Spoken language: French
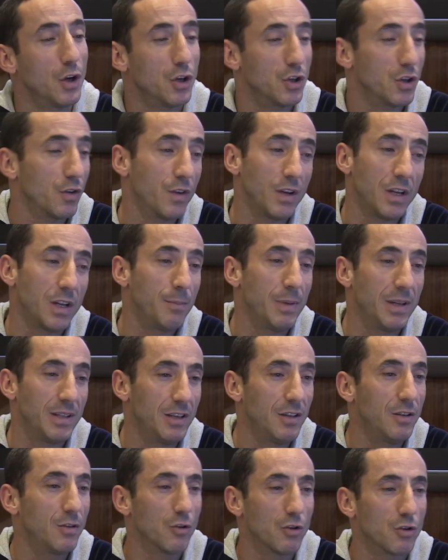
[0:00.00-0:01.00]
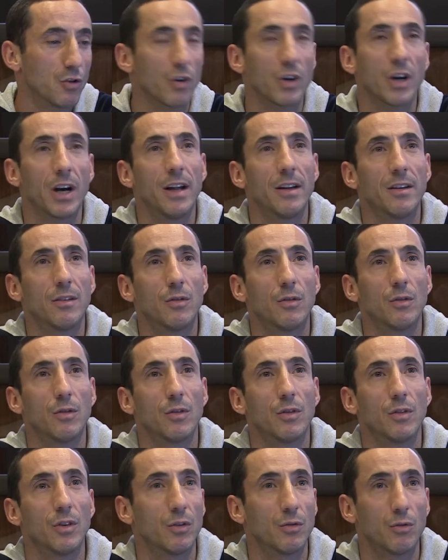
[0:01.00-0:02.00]
J'ai fait des bêtises que je regrette,
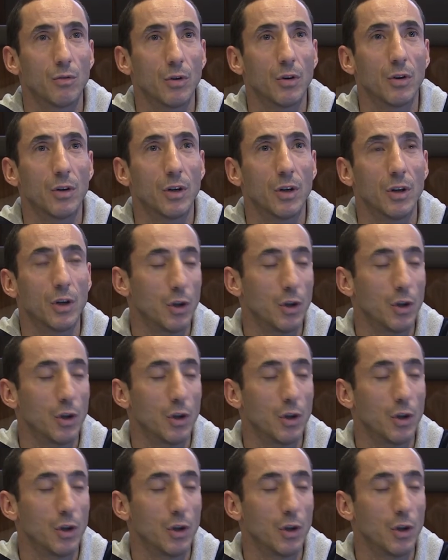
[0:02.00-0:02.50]
c'est sûr.